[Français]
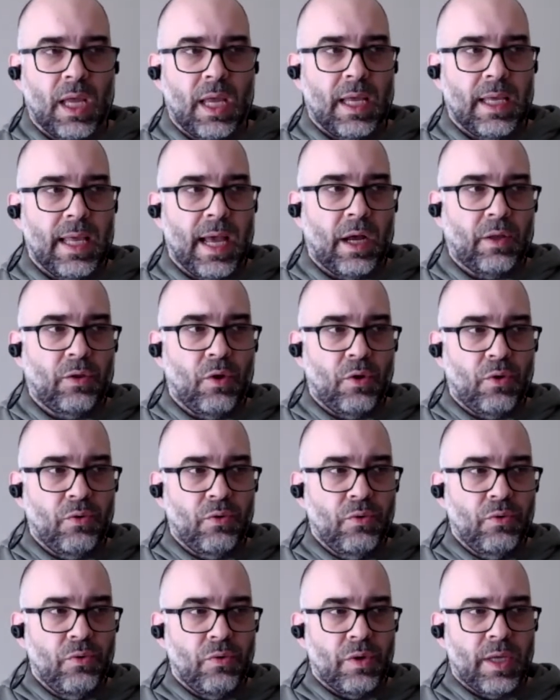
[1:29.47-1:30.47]
Il y en a
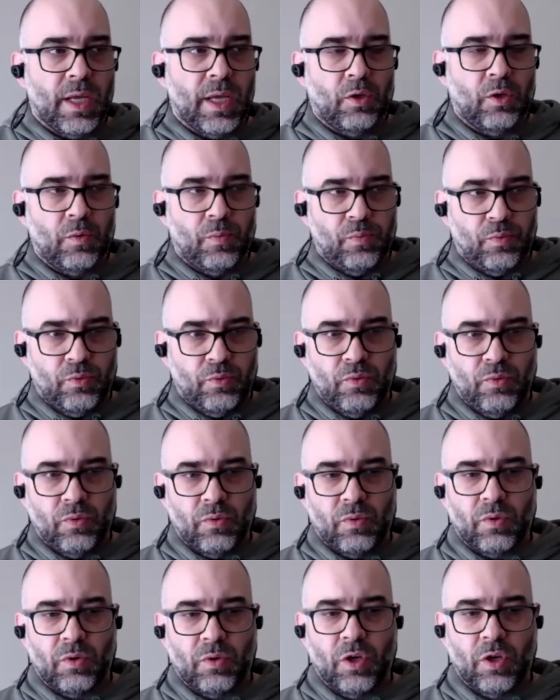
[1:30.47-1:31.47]
eu, il n'y en a plus.
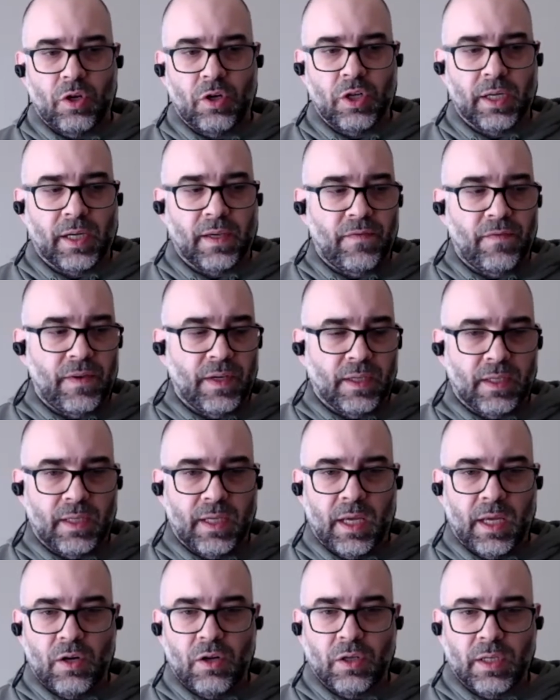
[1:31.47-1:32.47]
Il y a Horrifique qui est là,